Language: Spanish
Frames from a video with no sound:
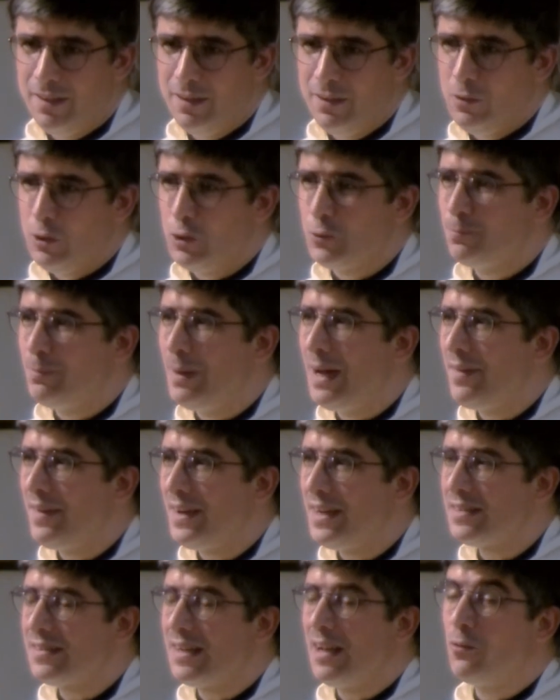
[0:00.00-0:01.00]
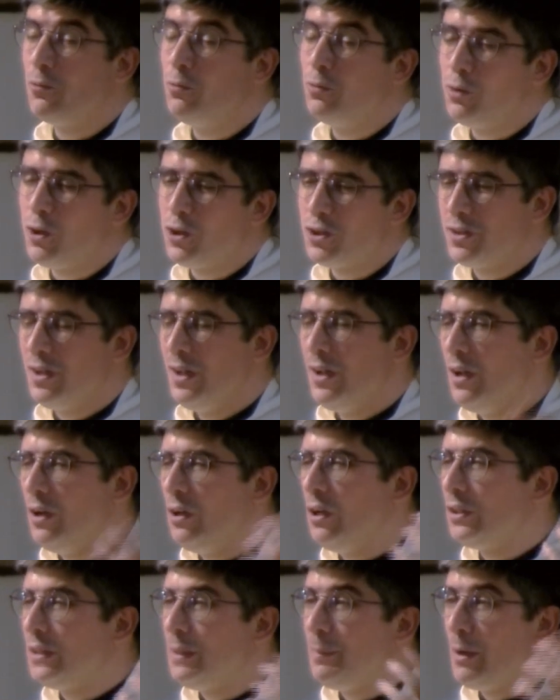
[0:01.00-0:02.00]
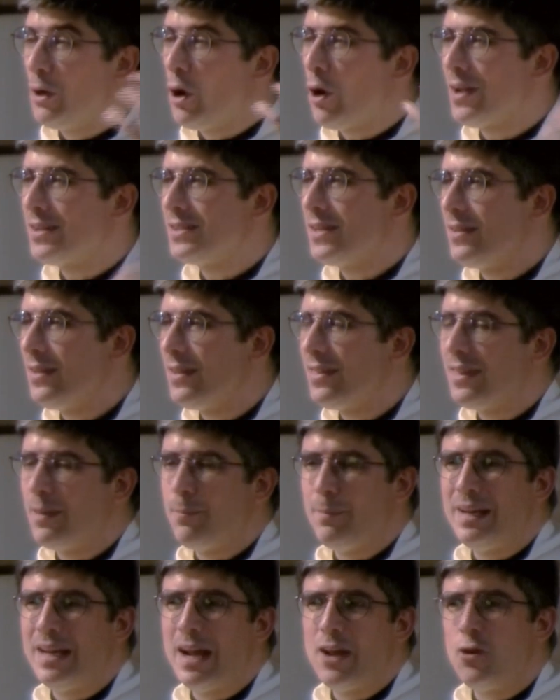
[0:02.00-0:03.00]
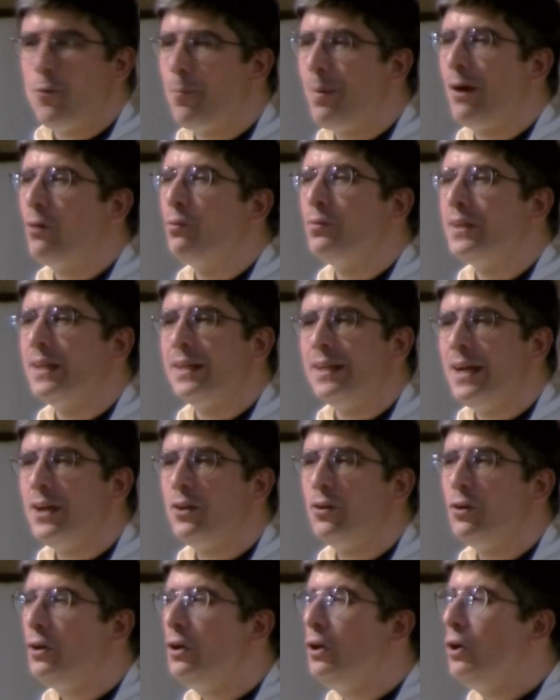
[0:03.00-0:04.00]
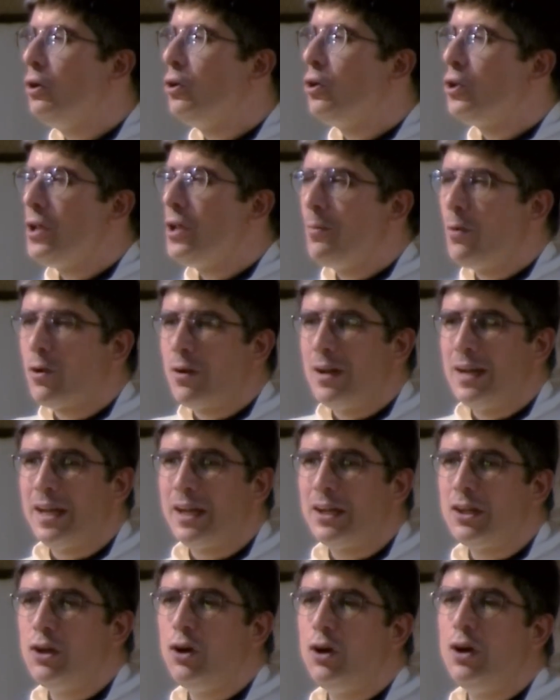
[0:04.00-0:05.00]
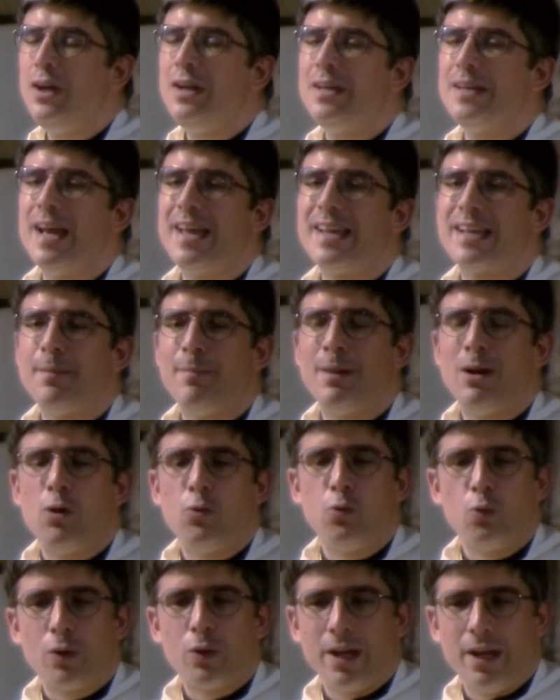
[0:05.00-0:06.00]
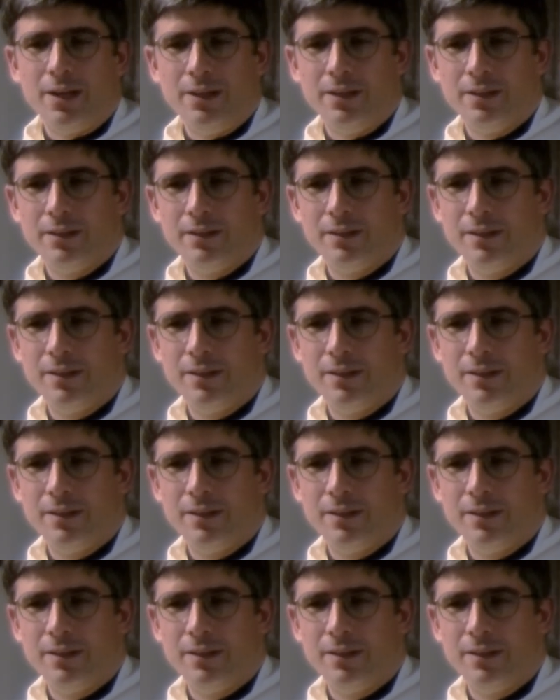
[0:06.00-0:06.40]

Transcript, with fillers: Los padres, algunos, lo típico que se dice, mira, yo pago un dinero, lo llevo al colegio y ahí que me lo eduquen.